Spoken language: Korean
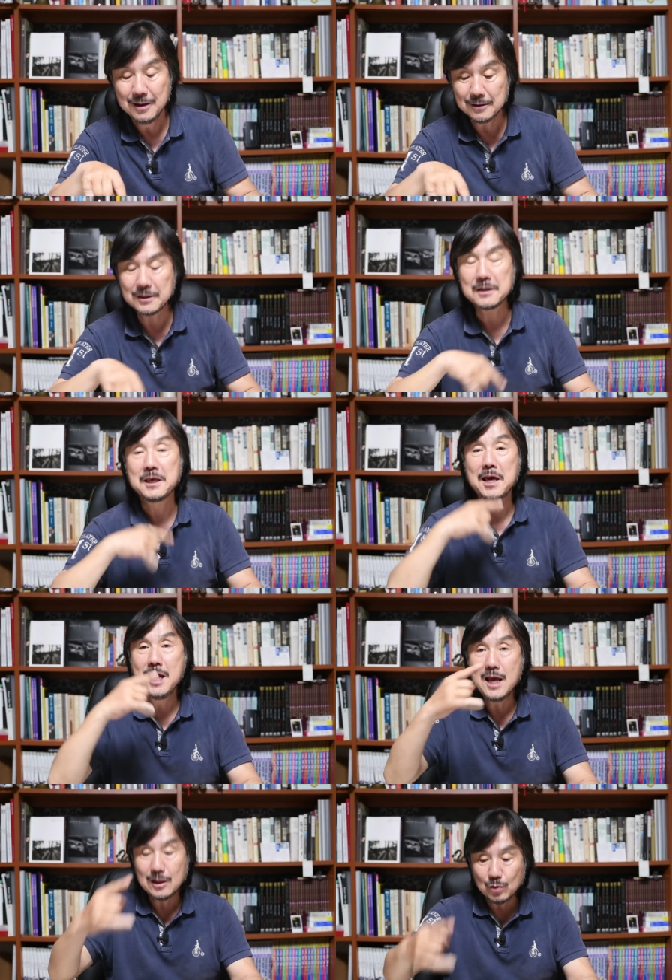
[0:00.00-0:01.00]
이렇게
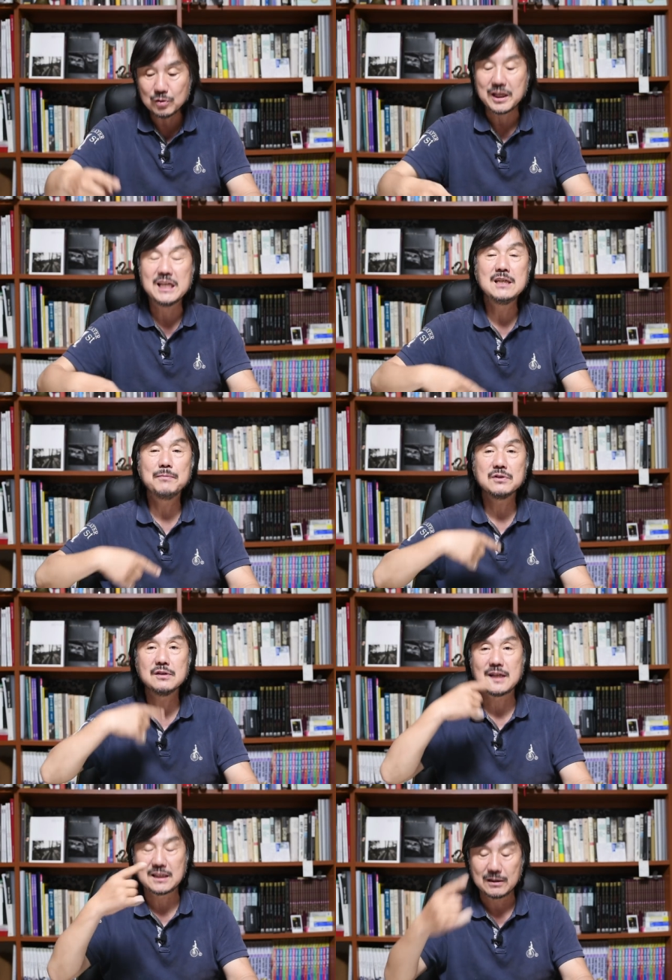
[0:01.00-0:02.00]
계속
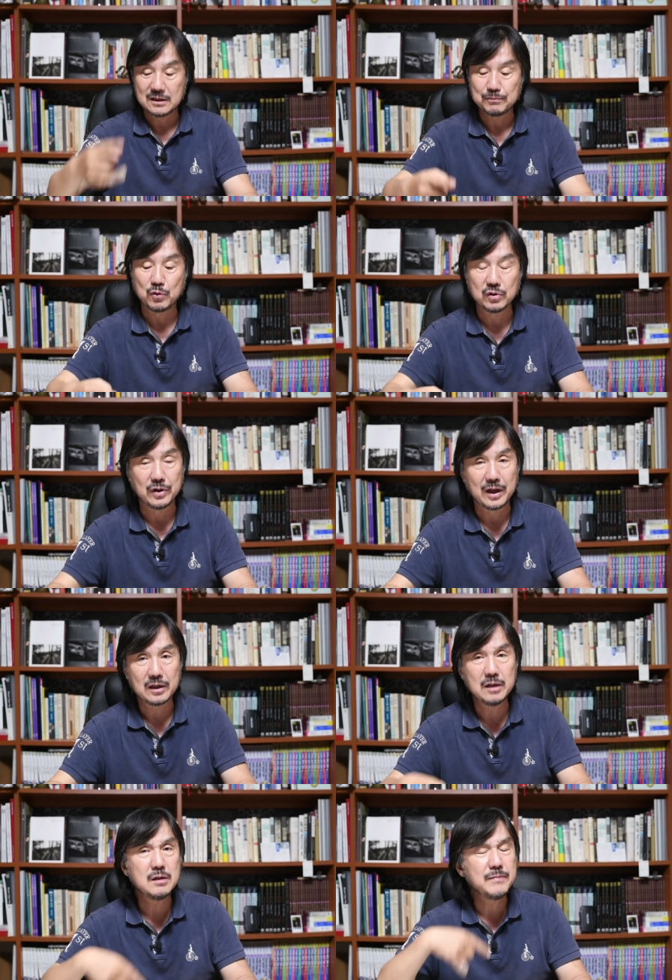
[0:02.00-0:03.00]
되짚어서 찾아보는 거예요.
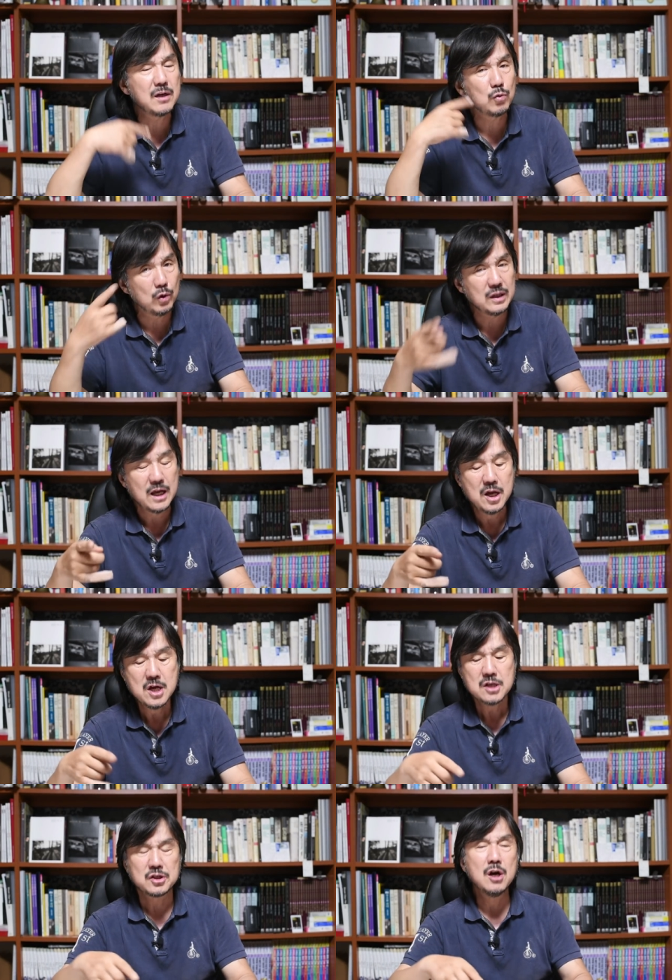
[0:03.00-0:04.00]
이, 이 말은 곧
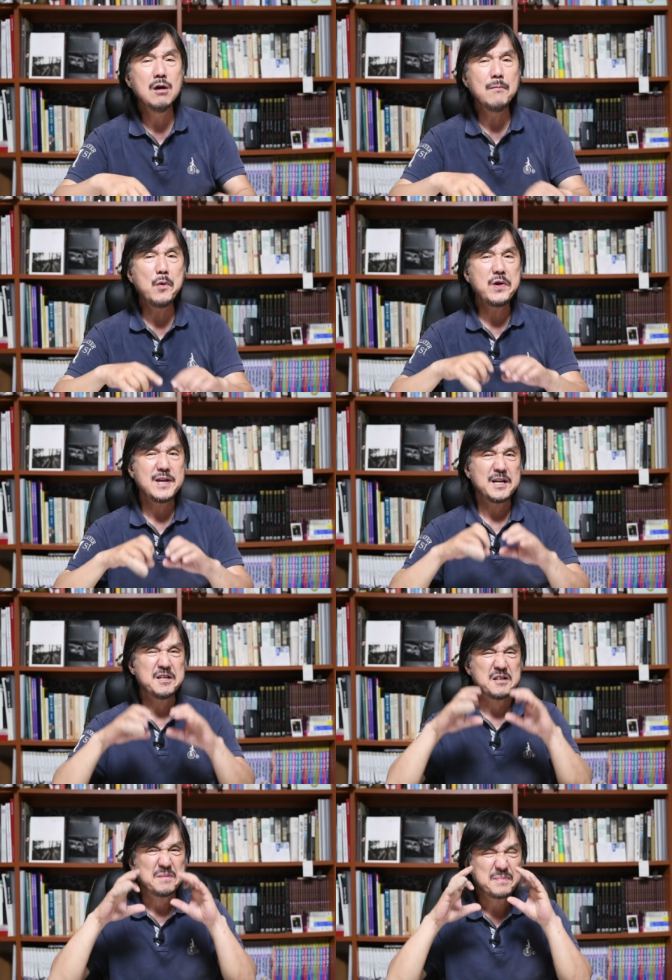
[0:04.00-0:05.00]
정보의
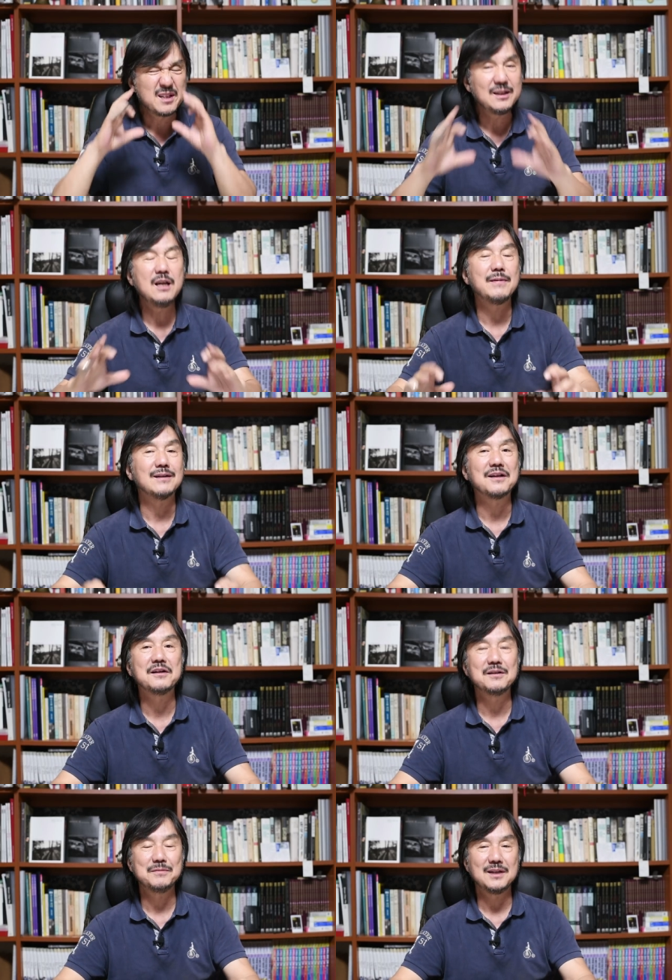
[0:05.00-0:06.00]
양이 엄청나게
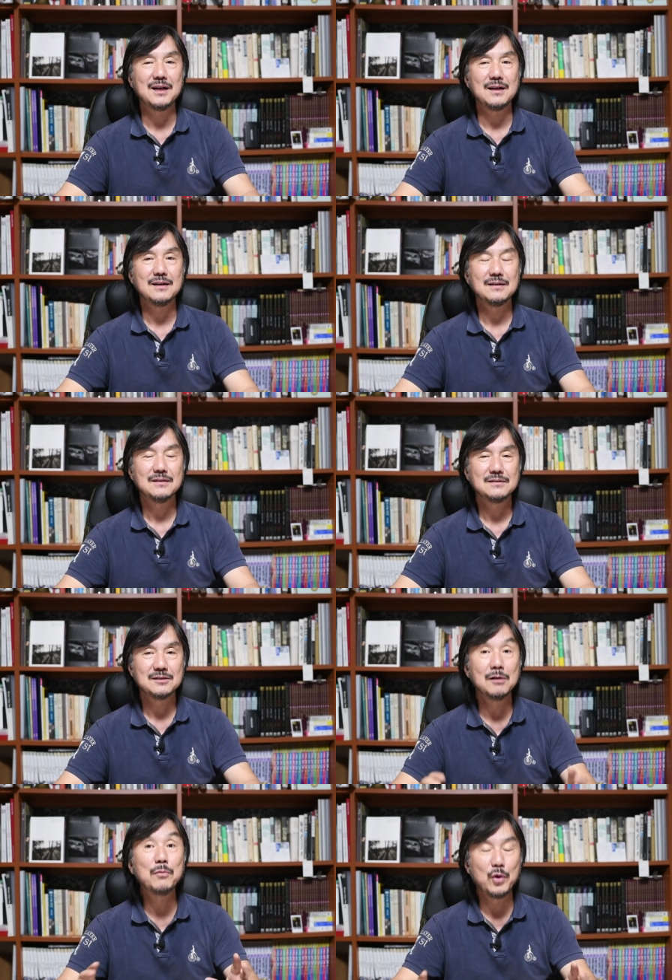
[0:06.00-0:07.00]
많다는 겁니다.
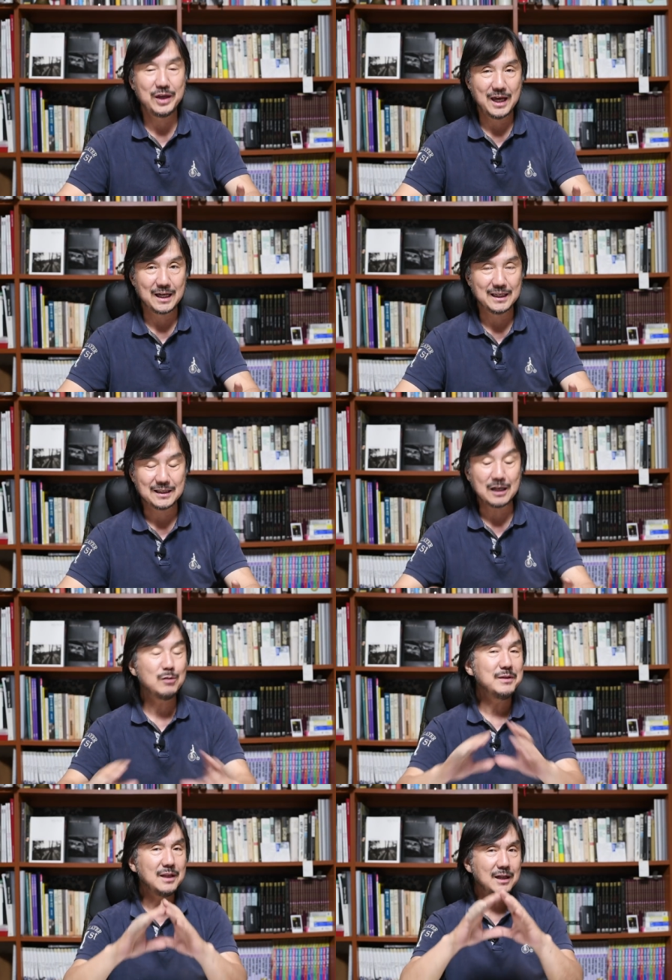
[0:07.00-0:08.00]
정보의 양이.
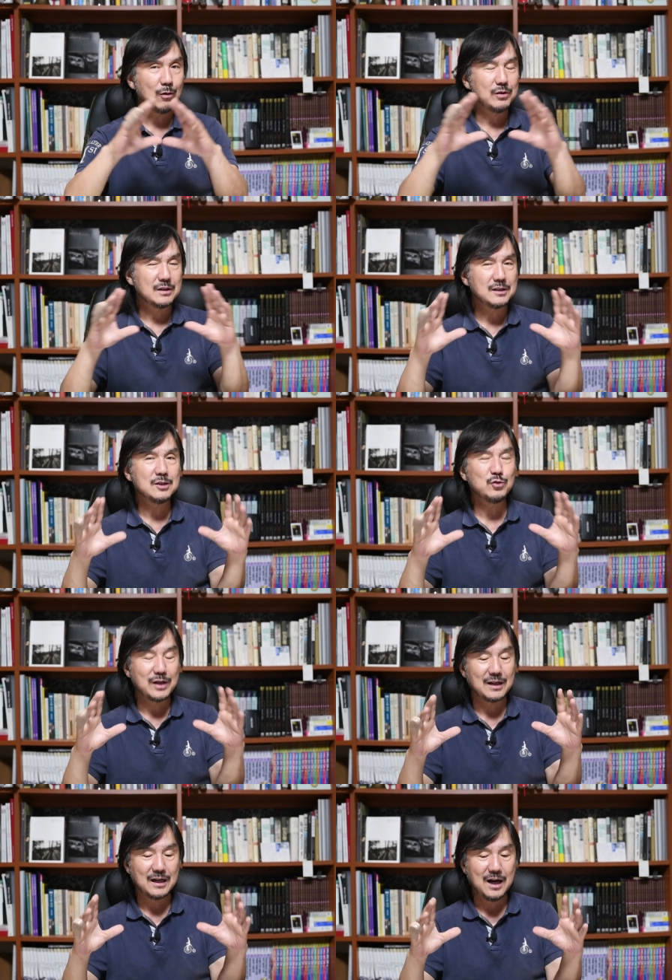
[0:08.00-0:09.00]
다큐멘터리 갖고 있는 특징 중에
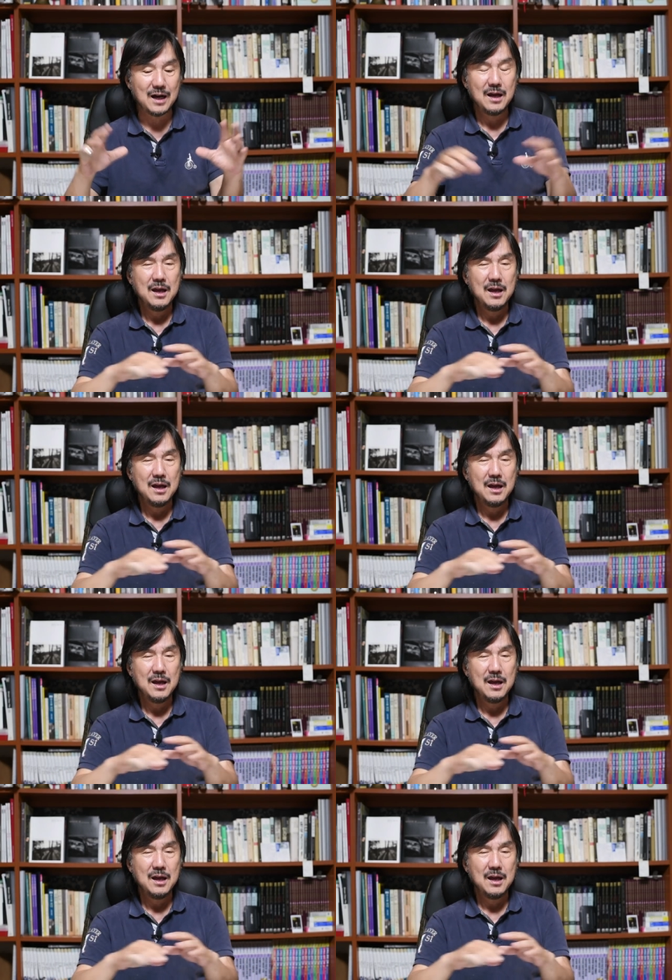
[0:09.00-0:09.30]
하나가